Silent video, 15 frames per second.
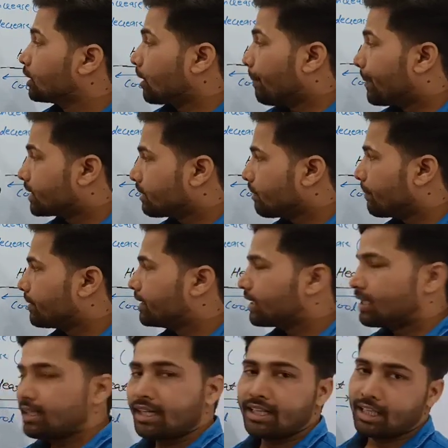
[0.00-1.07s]
टेम्परेचर हमने
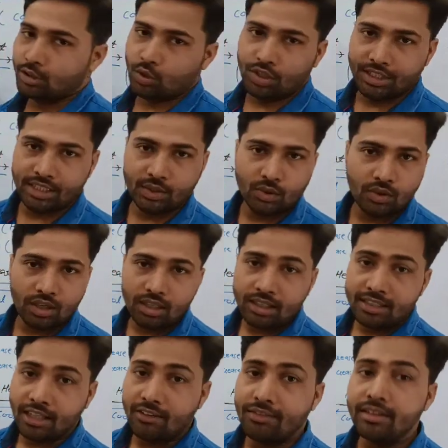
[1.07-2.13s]
देख लिया या तो हीटिंग होगा
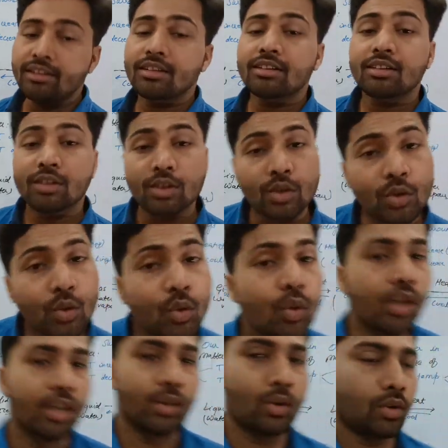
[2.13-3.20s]
या फिर
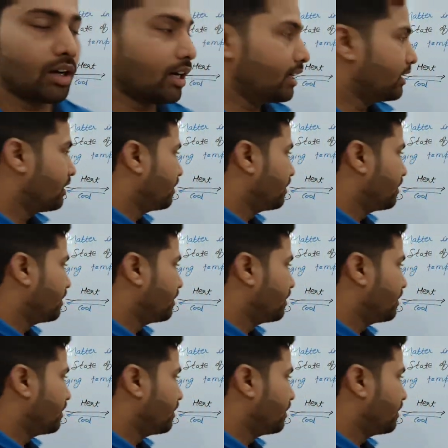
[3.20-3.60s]
कूलिंग होगा